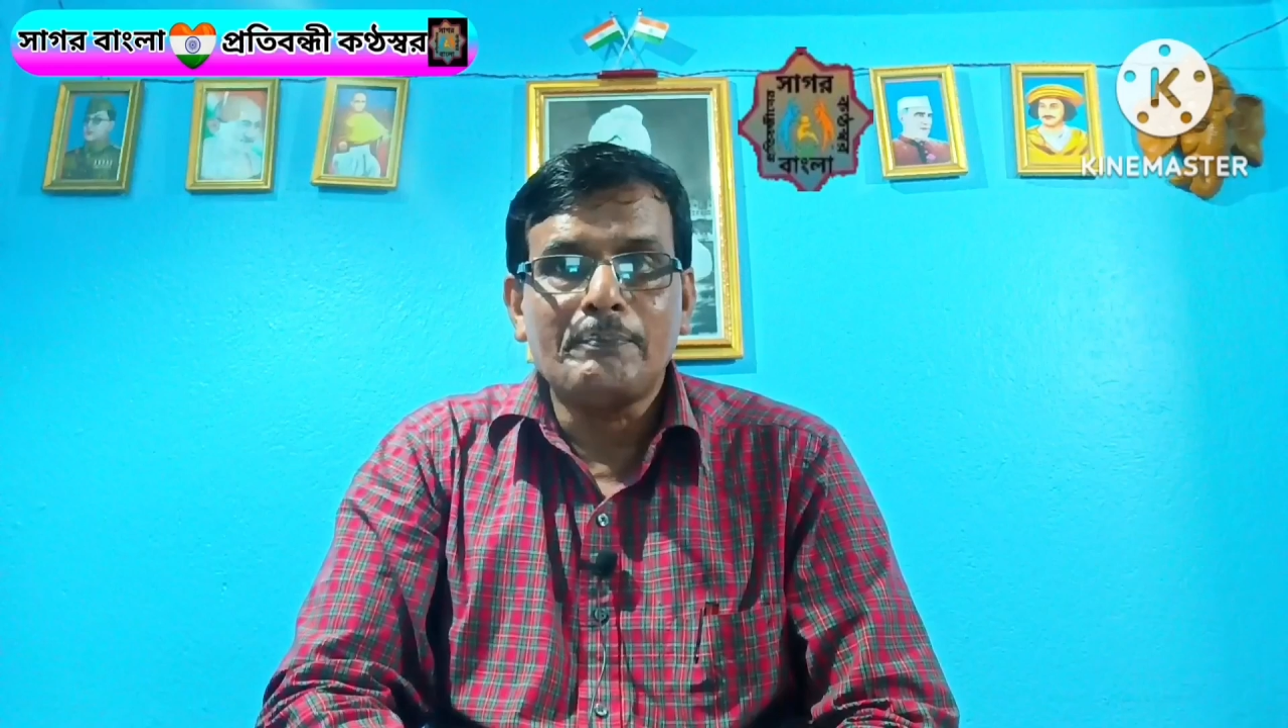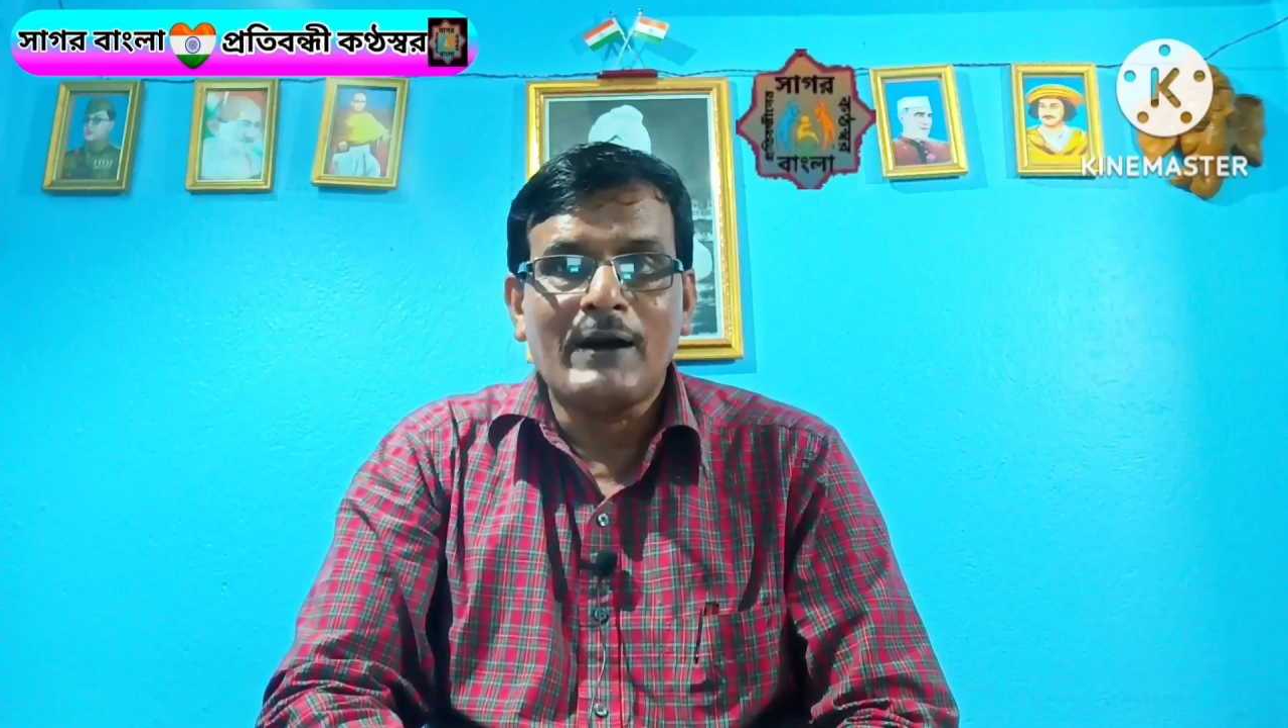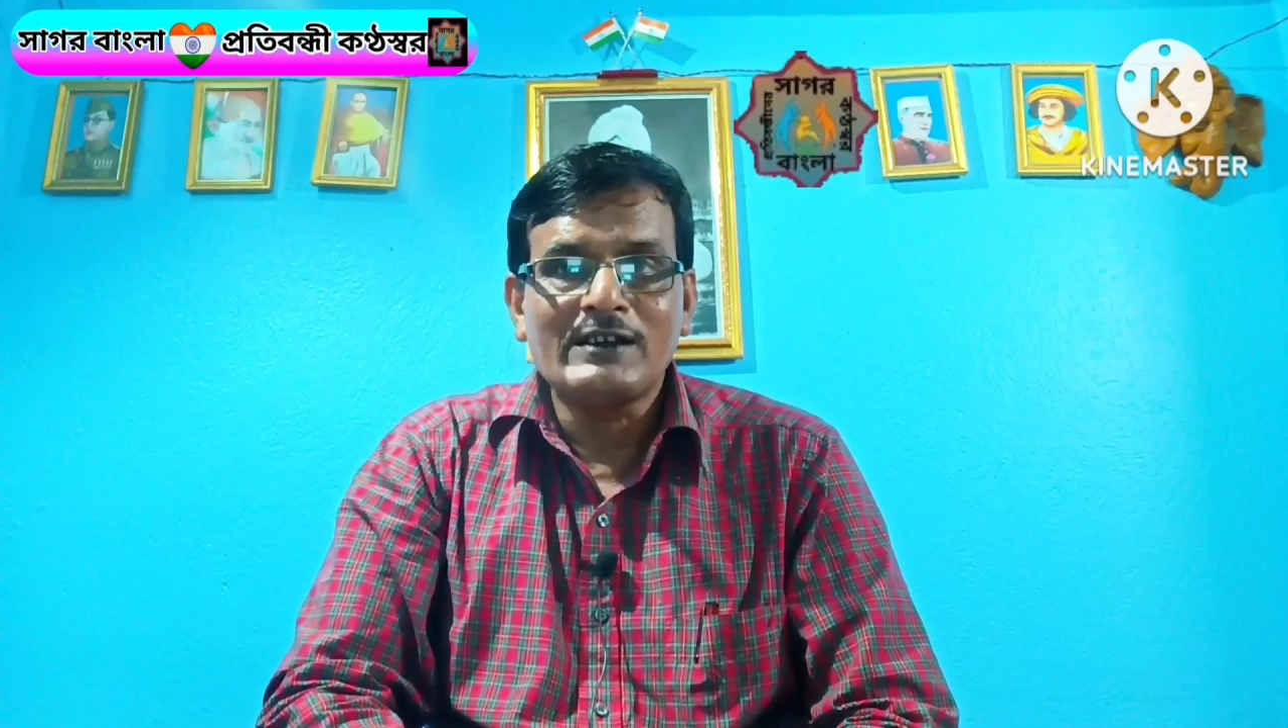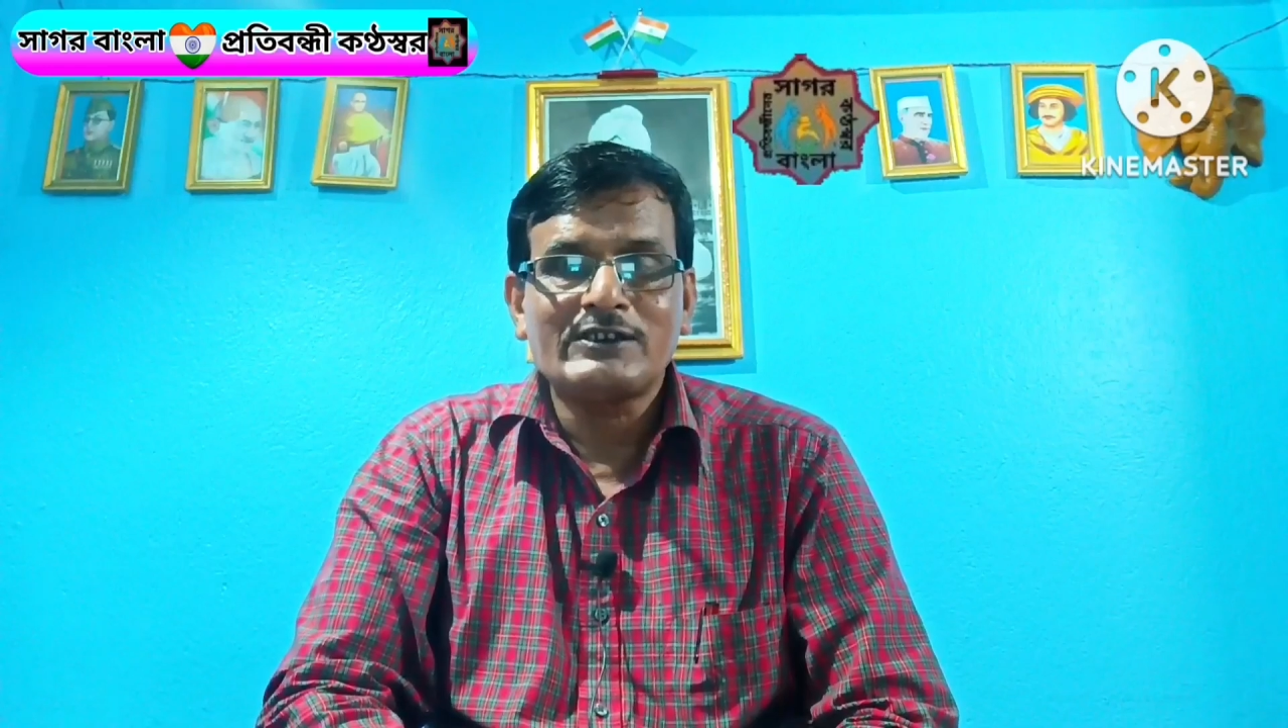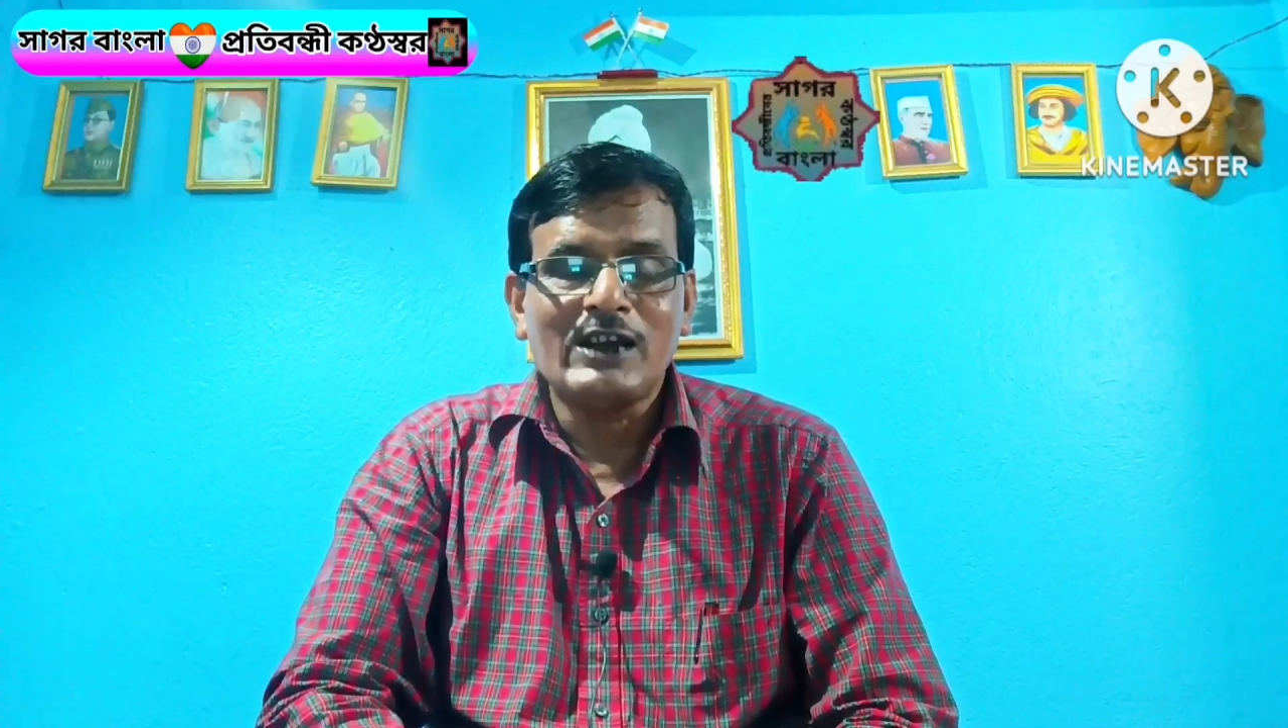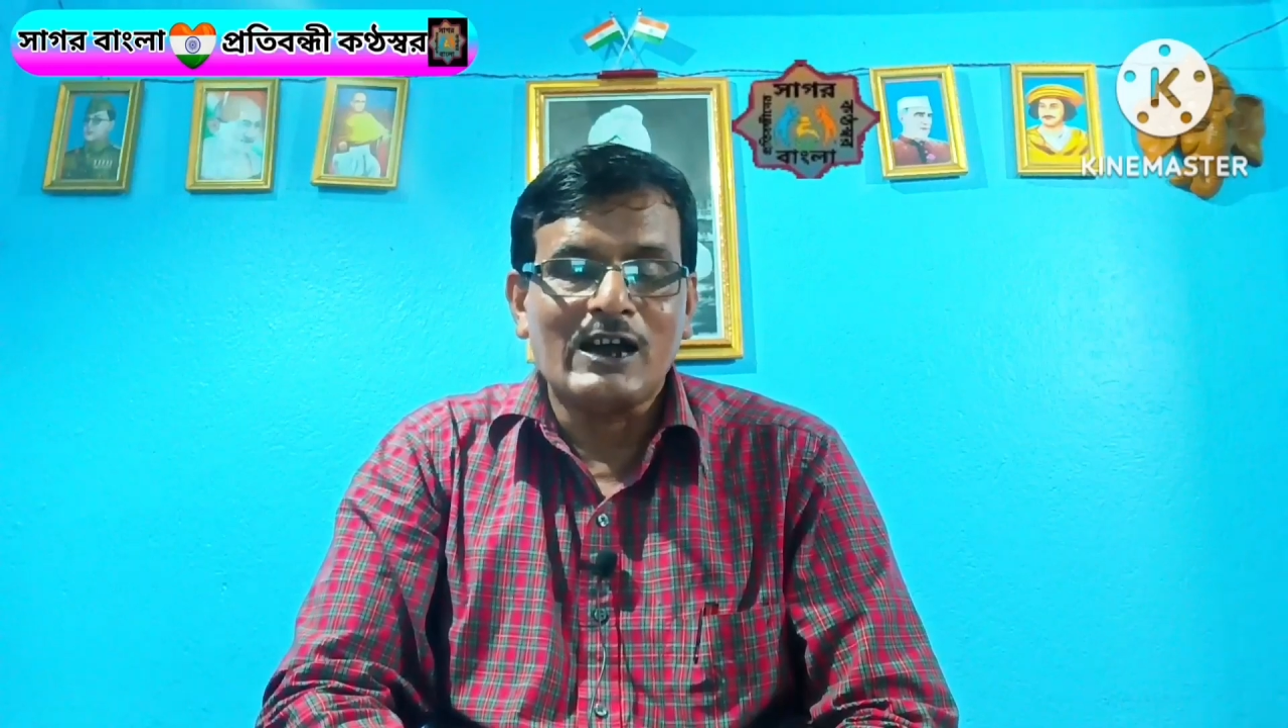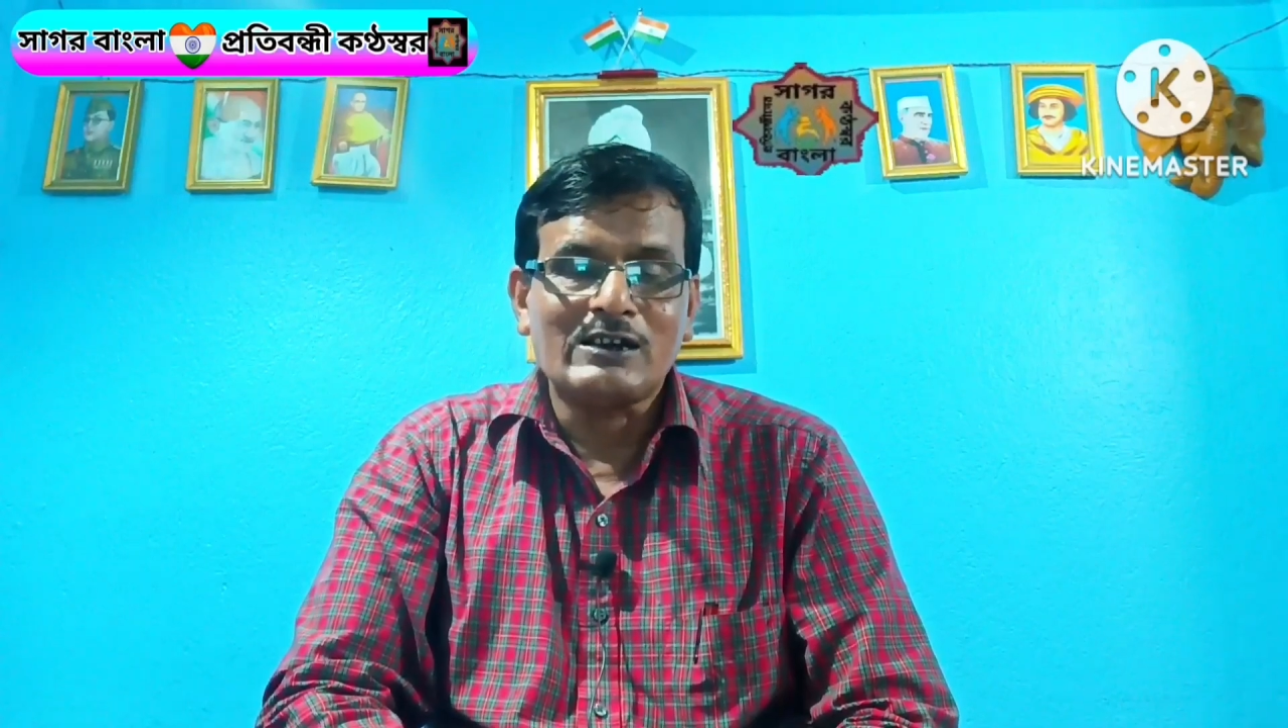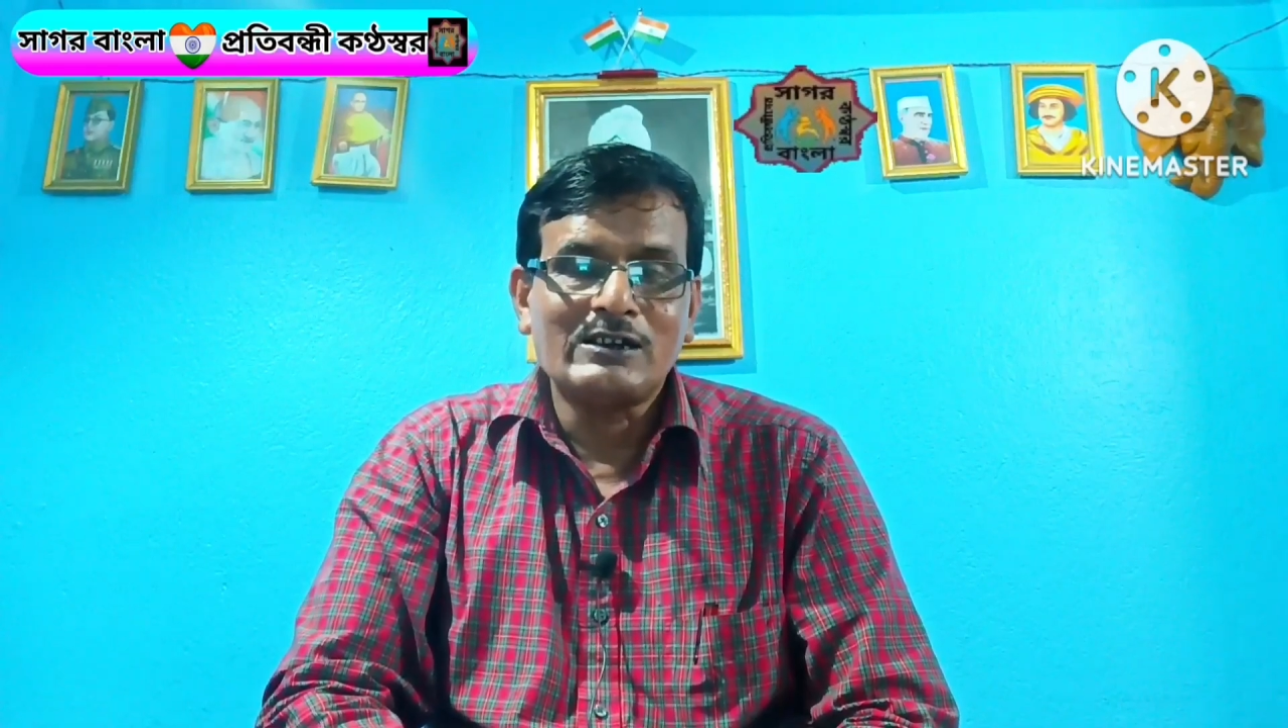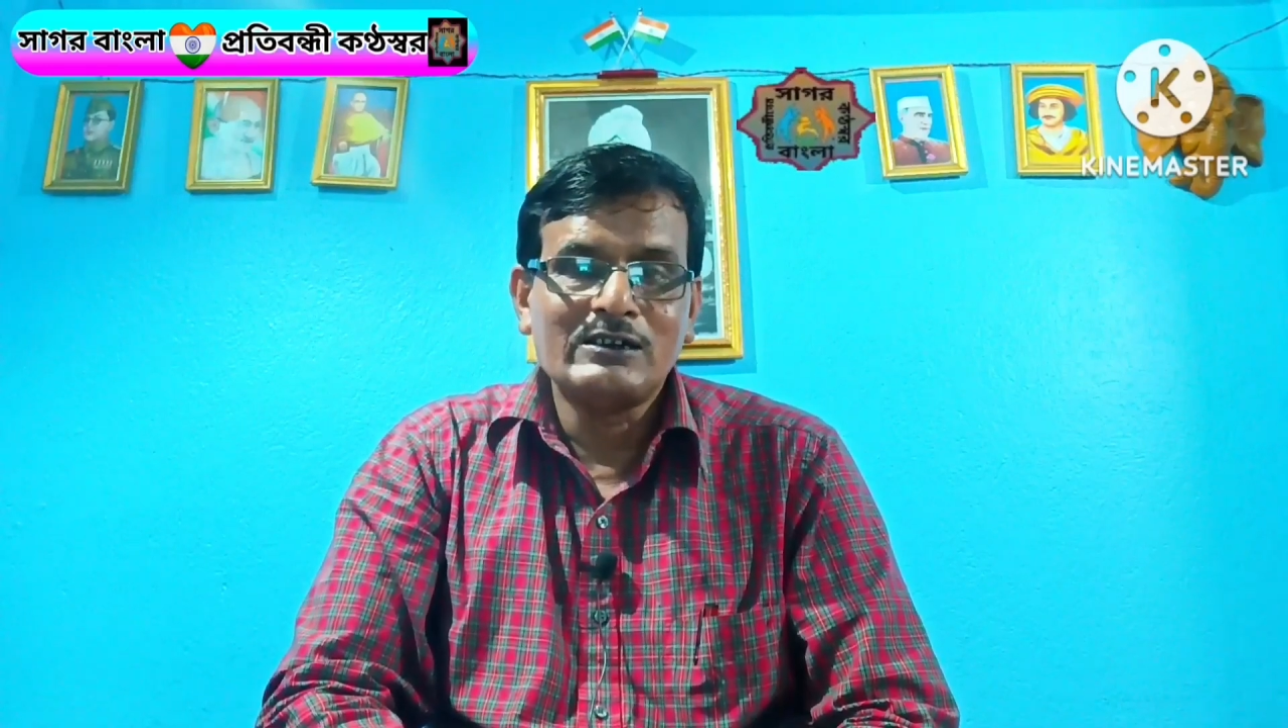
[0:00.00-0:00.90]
পাঁচ লাখ